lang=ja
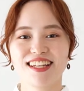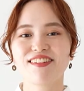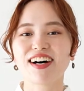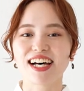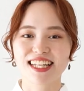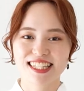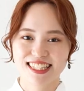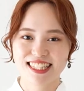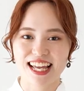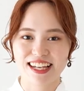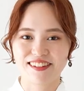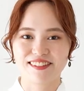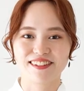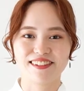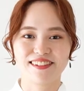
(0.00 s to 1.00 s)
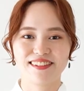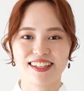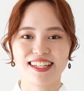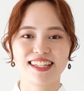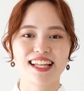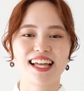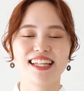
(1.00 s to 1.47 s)
では最後の
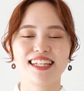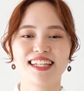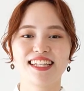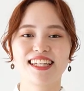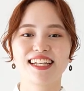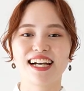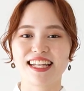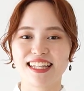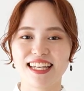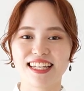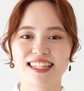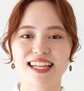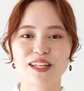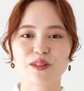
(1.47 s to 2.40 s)
インナーに着替えていきた